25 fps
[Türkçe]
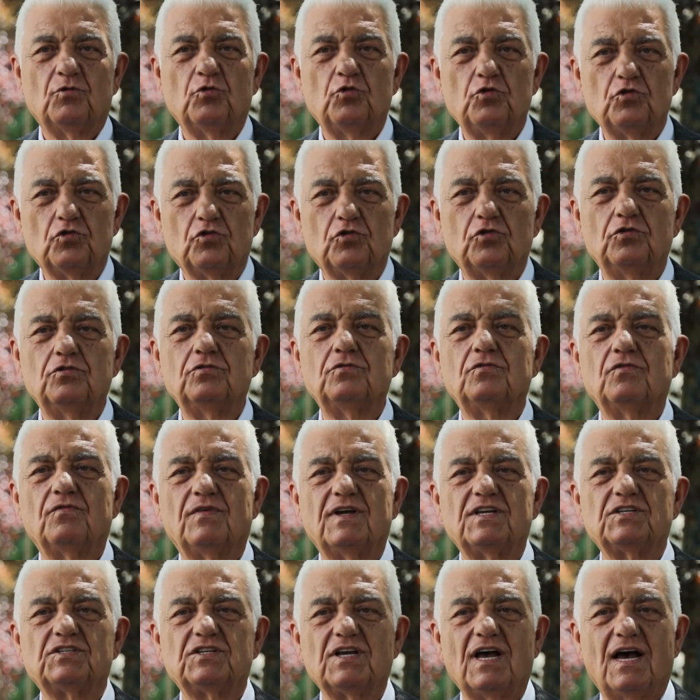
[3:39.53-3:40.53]
uygun
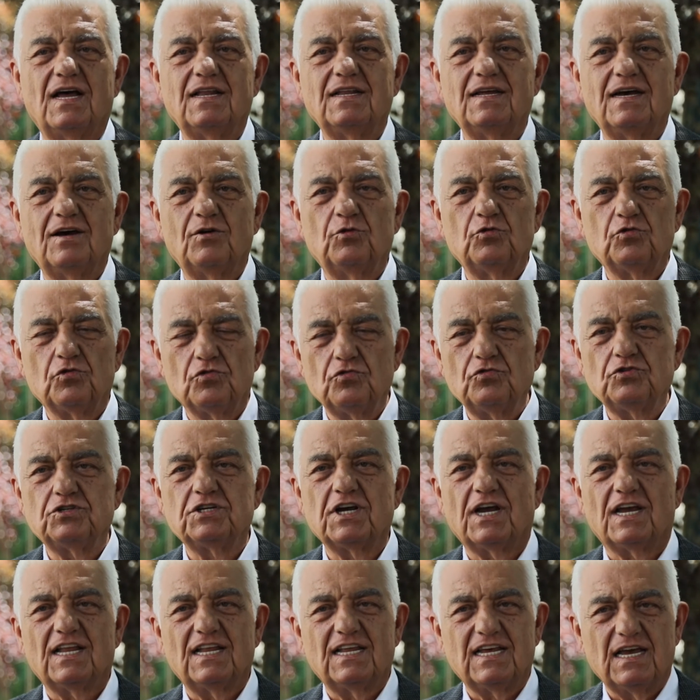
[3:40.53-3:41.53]
ve sağlığa uygun
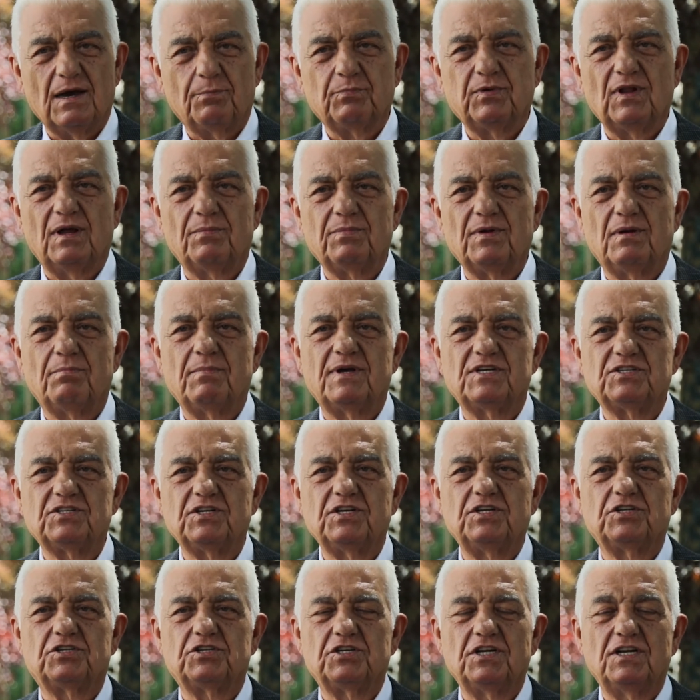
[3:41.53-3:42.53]
şekilde
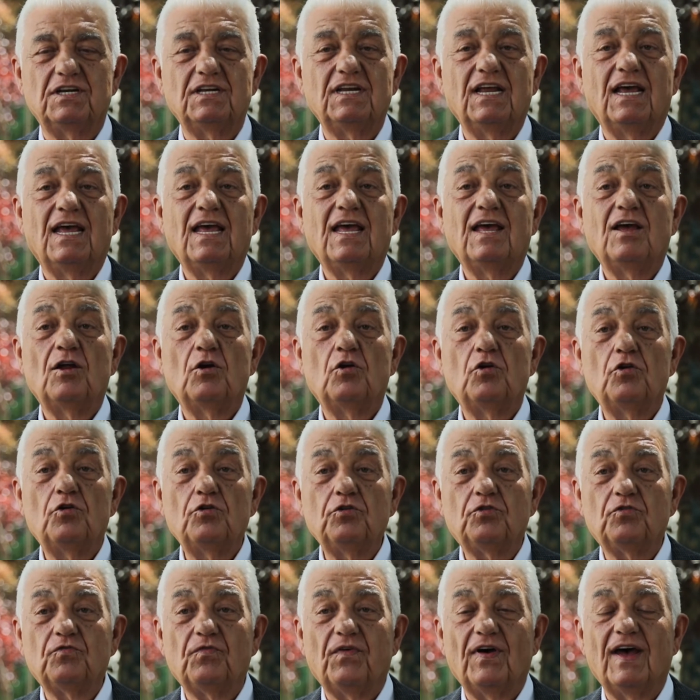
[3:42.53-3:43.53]
yapılabilmesi için
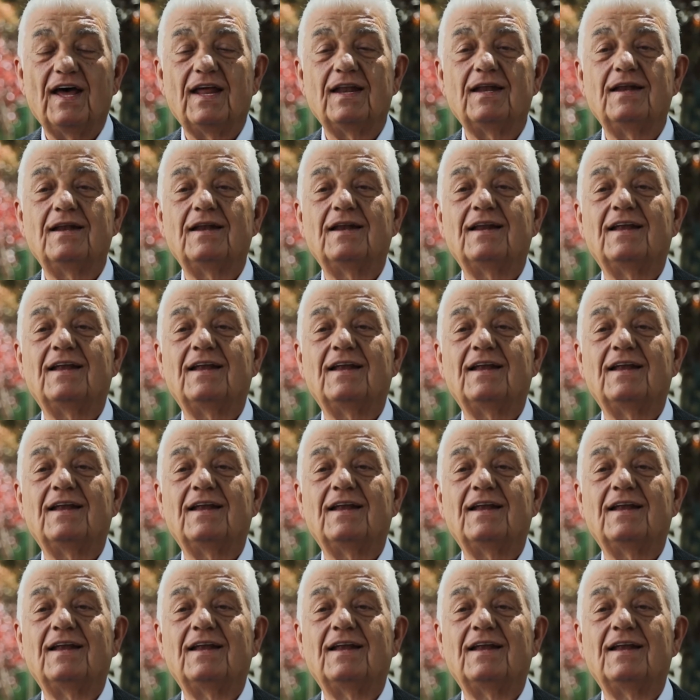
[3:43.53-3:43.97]
lütfen